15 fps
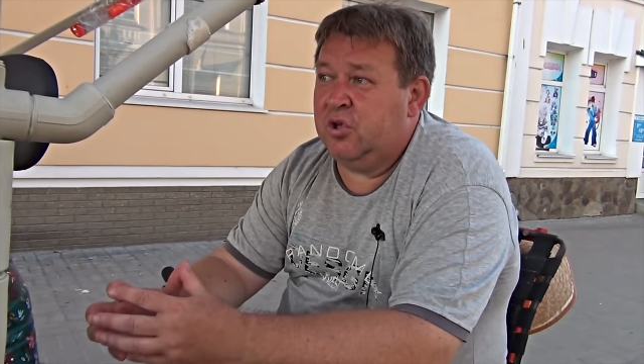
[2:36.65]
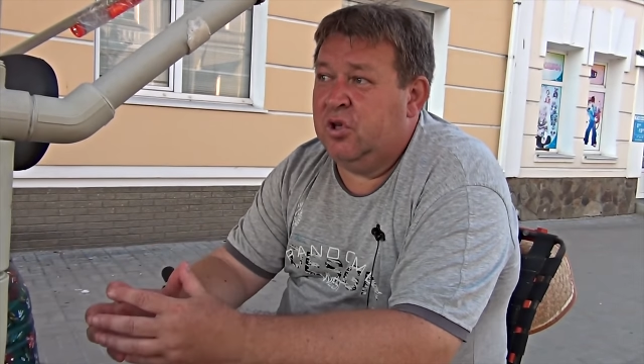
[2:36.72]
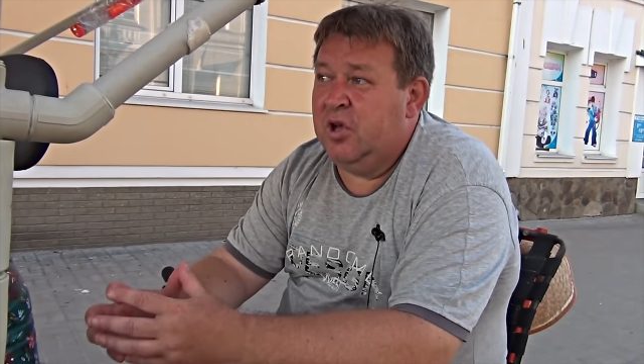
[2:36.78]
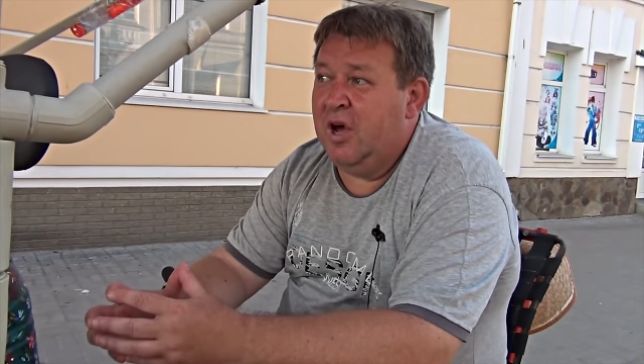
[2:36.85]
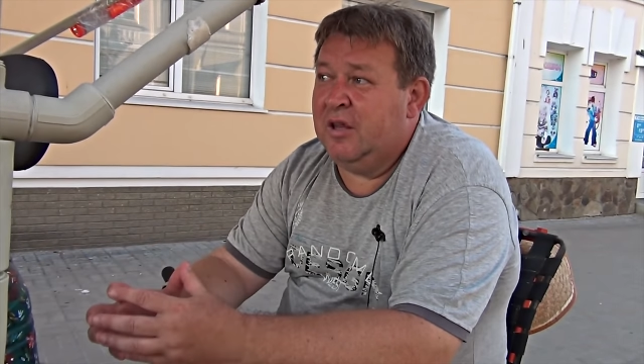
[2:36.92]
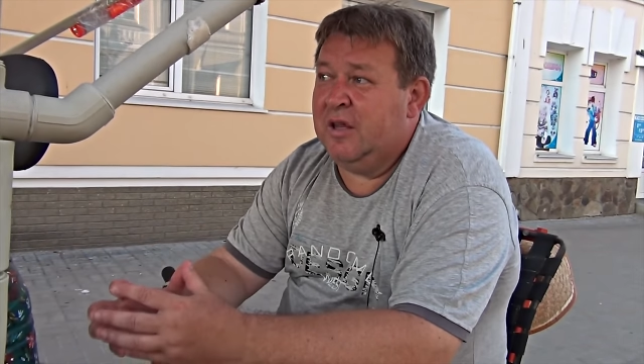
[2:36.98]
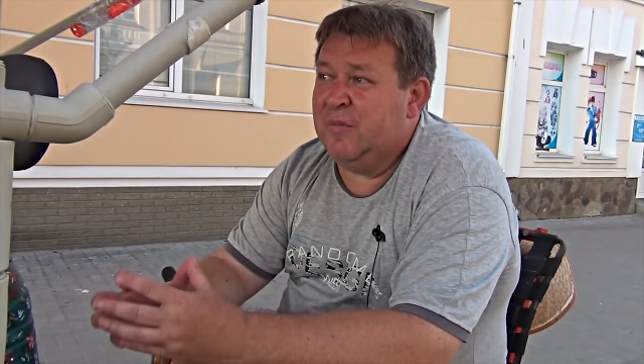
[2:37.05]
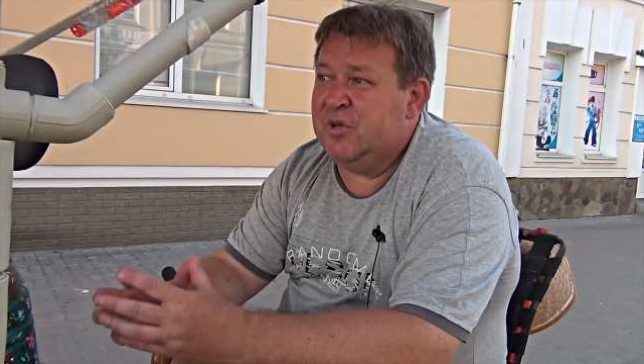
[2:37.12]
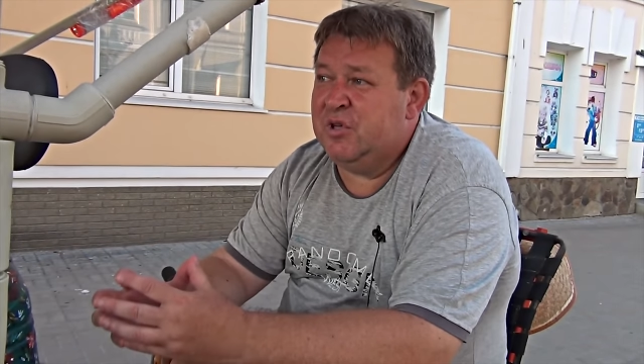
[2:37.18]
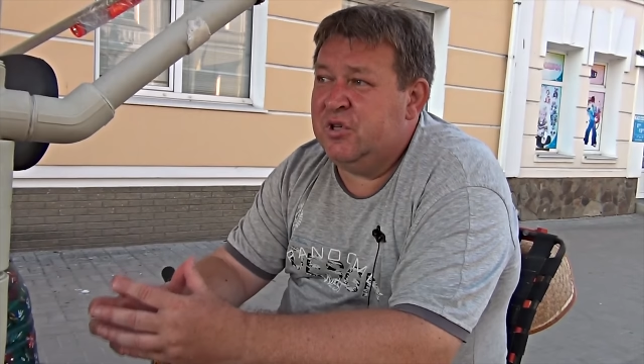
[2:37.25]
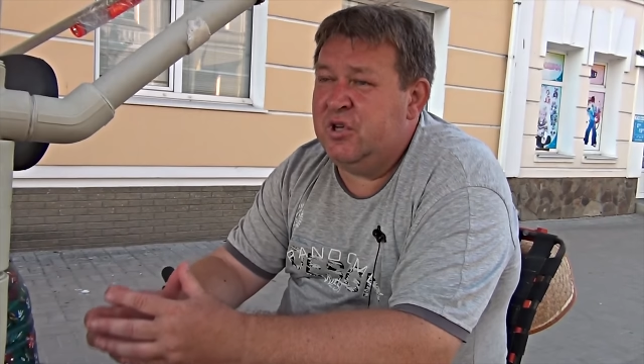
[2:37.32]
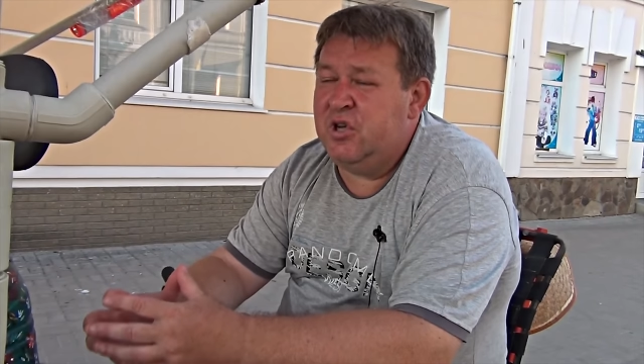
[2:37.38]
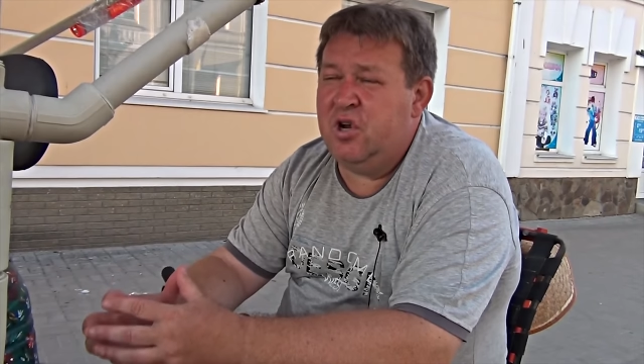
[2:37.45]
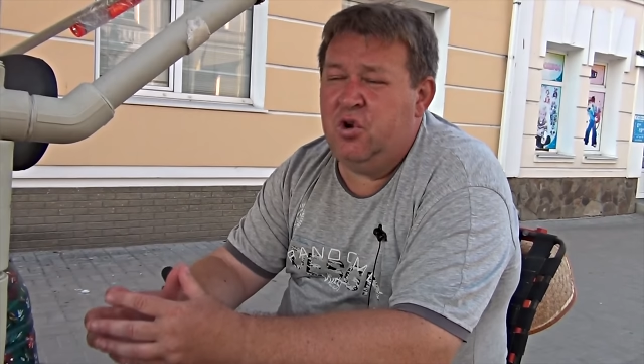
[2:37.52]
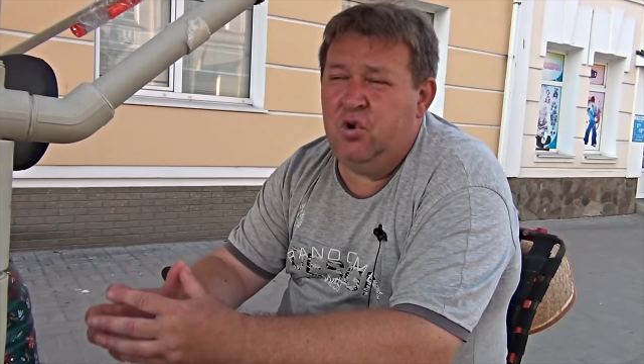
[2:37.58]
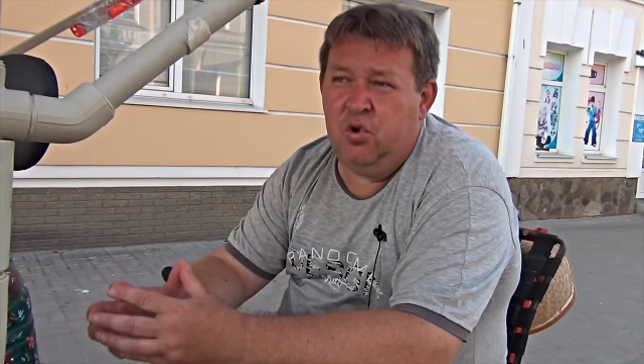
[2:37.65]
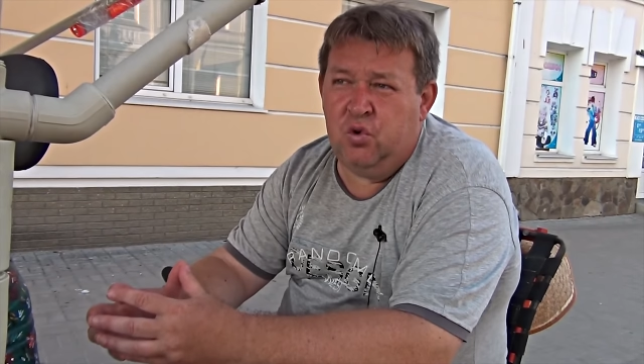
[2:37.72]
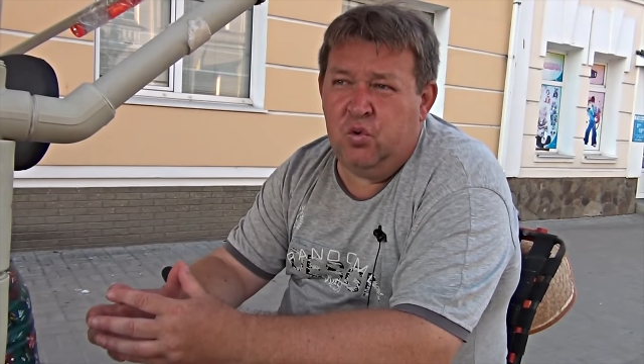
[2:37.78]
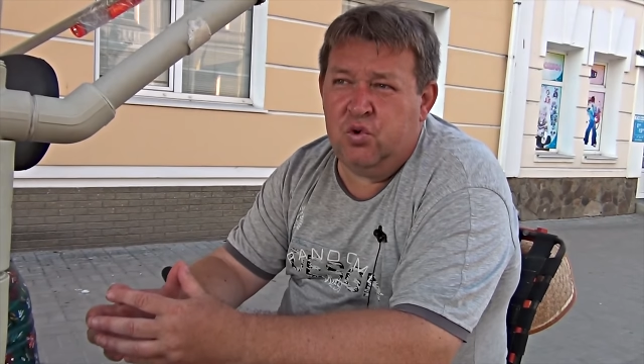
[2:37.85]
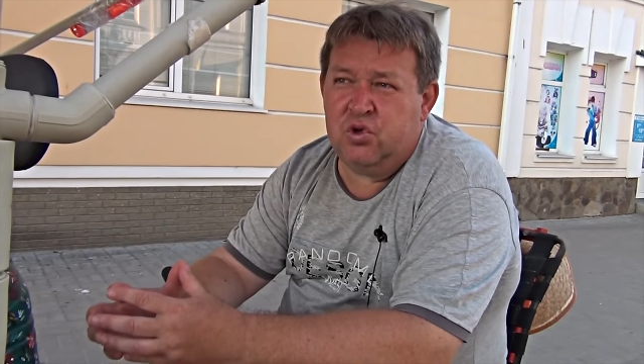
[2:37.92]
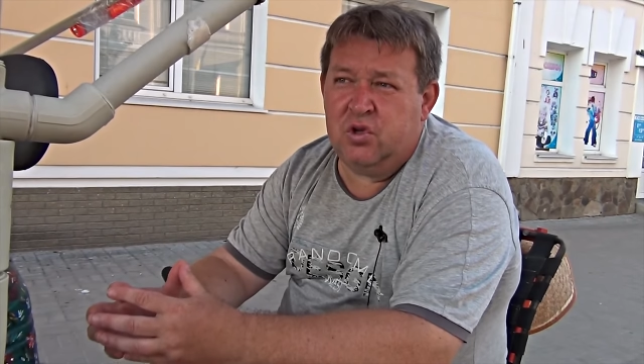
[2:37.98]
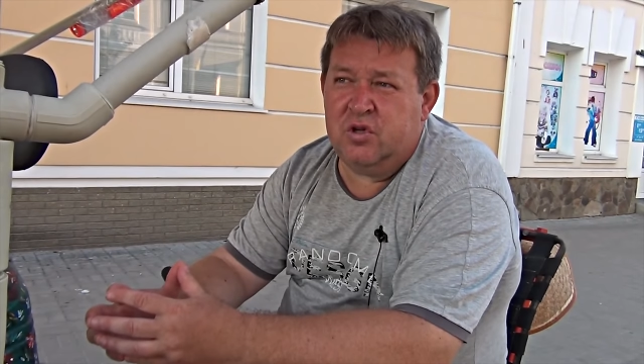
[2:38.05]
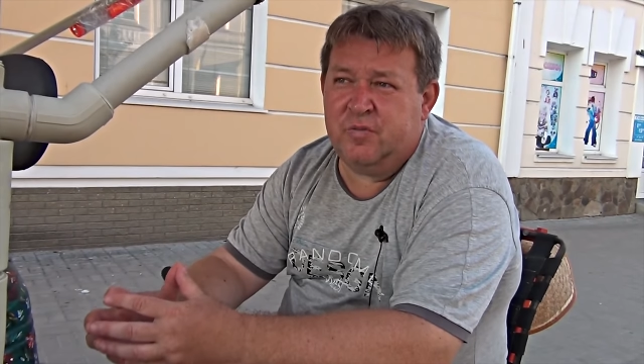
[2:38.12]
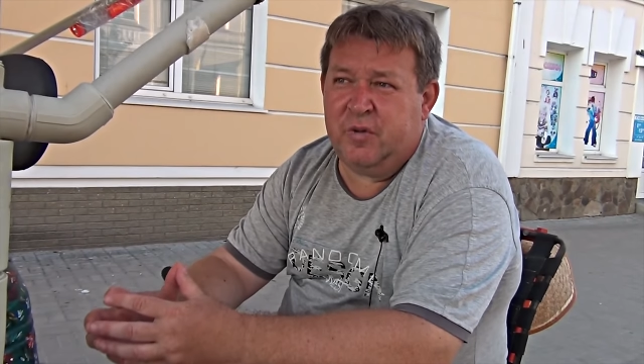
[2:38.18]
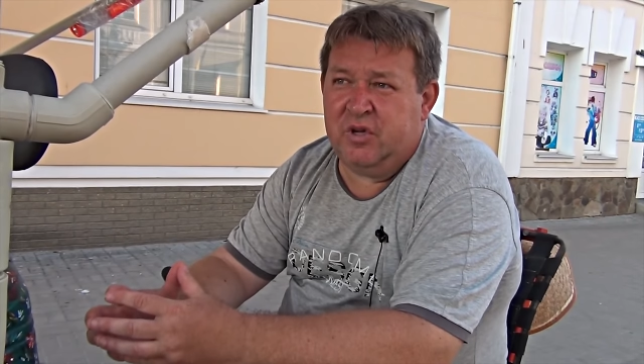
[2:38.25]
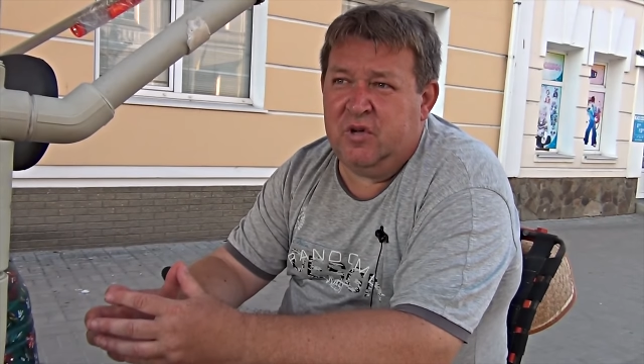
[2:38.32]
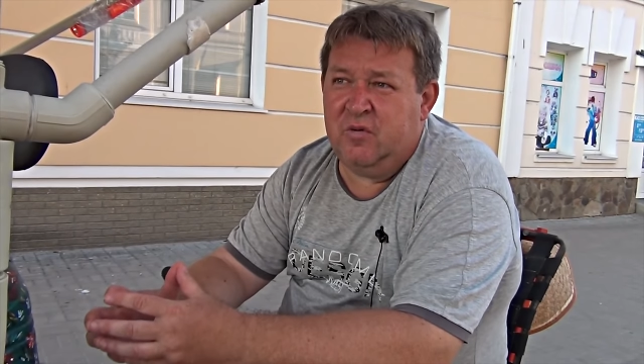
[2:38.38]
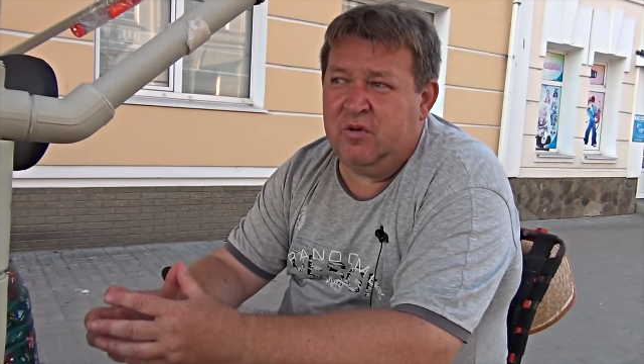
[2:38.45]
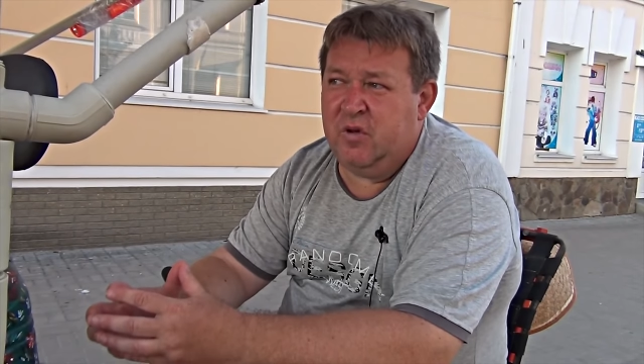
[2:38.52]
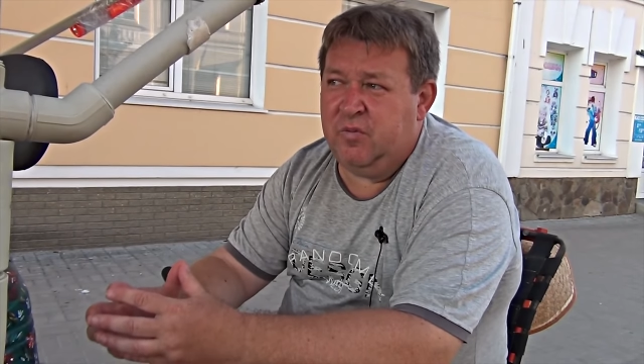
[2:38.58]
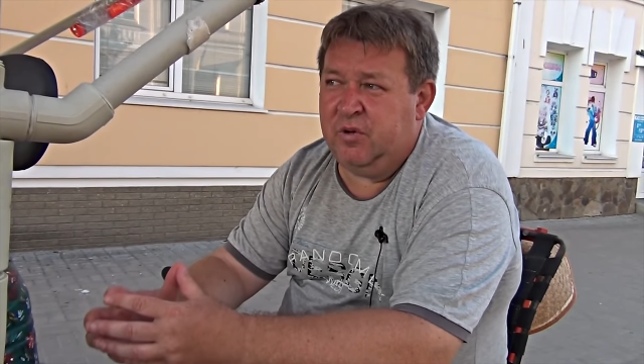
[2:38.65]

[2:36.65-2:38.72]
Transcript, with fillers: Да, нам сильно нужна спортивная